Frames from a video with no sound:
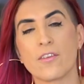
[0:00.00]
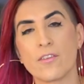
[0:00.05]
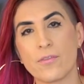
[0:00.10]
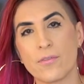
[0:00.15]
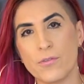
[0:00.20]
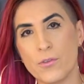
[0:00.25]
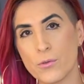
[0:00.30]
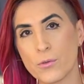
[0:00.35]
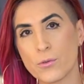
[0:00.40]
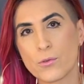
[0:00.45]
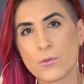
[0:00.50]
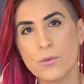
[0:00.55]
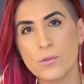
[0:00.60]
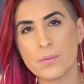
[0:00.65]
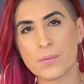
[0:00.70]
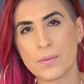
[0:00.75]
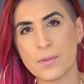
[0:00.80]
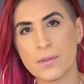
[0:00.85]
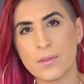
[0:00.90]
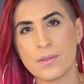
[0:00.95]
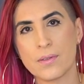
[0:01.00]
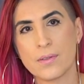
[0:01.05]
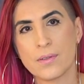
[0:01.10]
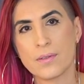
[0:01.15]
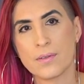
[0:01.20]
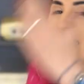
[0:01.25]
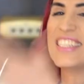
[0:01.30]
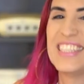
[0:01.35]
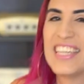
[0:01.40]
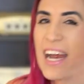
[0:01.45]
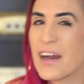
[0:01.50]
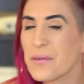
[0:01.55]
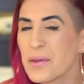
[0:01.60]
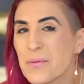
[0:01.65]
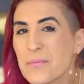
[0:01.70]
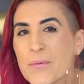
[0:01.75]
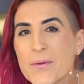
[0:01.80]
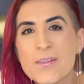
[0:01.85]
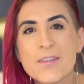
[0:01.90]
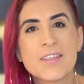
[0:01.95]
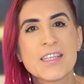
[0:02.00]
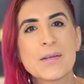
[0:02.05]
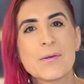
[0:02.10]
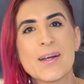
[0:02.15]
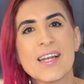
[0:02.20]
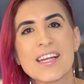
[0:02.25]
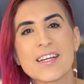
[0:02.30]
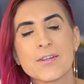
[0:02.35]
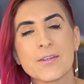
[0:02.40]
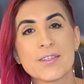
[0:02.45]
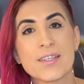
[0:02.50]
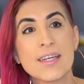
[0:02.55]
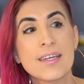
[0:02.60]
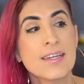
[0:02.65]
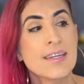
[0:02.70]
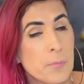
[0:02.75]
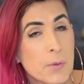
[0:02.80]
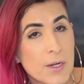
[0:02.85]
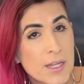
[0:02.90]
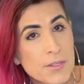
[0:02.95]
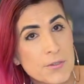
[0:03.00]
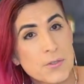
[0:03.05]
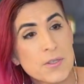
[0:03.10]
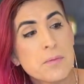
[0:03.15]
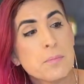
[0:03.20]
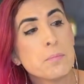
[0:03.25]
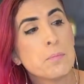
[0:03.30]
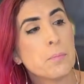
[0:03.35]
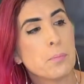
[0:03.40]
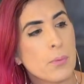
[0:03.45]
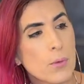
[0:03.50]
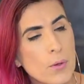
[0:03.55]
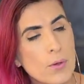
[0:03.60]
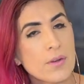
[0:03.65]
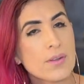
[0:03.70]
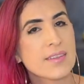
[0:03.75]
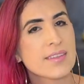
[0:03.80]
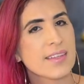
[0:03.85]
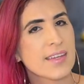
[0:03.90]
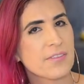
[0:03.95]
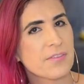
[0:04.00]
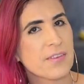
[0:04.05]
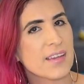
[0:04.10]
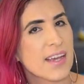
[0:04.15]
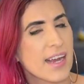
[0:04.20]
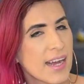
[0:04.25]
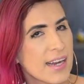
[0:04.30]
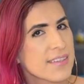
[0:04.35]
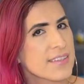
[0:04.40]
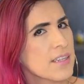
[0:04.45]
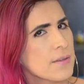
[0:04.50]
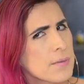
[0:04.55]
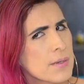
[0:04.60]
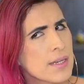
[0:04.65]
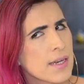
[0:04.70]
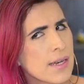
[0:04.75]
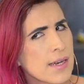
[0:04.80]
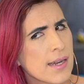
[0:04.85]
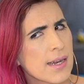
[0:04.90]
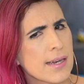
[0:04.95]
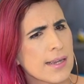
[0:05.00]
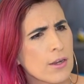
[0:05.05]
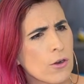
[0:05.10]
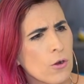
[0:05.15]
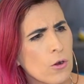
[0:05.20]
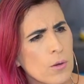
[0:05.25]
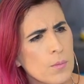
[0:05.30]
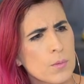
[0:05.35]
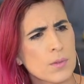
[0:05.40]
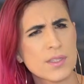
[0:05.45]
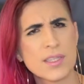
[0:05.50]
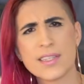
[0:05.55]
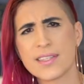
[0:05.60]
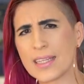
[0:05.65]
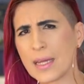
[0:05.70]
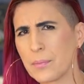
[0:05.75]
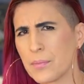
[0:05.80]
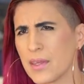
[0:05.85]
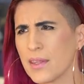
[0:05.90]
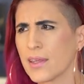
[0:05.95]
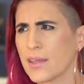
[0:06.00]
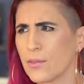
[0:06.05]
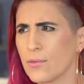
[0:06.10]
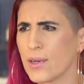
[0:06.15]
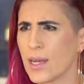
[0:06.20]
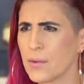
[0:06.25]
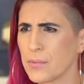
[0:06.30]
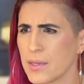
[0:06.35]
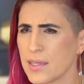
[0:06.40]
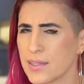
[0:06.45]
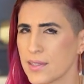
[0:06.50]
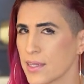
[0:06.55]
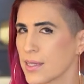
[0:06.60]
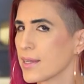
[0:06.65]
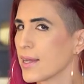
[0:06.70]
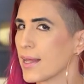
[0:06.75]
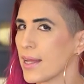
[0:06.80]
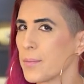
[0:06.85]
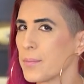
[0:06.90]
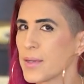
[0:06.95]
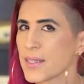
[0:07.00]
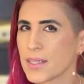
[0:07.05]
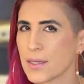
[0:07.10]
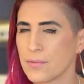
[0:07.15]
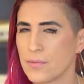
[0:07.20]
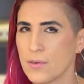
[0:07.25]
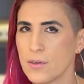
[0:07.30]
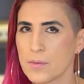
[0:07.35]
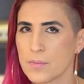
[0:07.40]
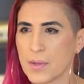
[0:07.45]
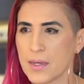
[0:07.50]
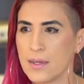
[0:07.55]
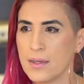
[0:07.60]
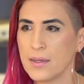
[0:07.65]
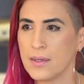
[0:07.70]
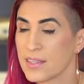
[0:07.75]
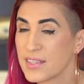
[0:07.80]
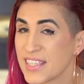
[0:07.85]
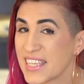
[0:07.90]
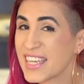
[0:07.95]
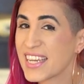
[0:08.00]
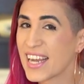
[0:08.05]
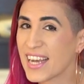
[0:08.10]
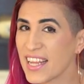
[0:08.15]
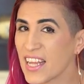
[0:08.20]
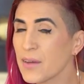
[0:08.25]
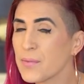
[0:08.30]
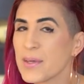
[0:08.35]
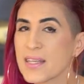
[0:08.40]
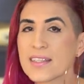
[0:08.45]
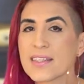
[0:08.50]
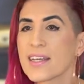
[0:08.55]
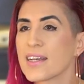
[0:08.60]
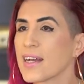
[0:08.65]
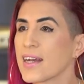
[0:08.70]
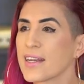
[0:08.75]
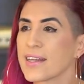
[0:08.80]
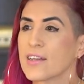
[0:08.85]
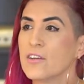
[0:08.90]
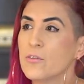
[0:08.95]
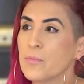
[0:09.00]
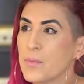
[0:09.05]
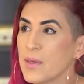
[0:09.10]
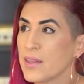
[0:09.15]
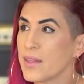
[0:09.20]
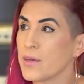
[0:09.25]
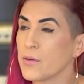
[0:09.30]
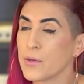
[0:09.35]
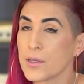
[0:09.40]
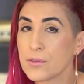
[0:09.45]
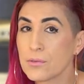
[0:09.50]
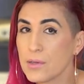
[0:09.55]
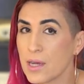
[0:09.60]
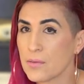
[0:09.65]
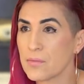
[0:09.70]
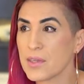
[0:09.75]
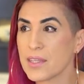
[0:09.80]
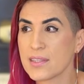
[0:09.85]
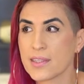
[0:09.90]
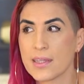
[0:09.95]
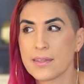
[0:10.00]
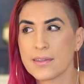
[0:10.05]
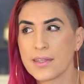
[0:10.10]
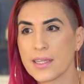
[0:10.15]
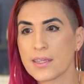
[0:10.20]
en YouTube. ¿Ya ven por dónde va la cosa? Por eso importa fijarse bien en el cómo se está midiendo una vista en cada plataforma. Si cada vez que carga un video es una vista en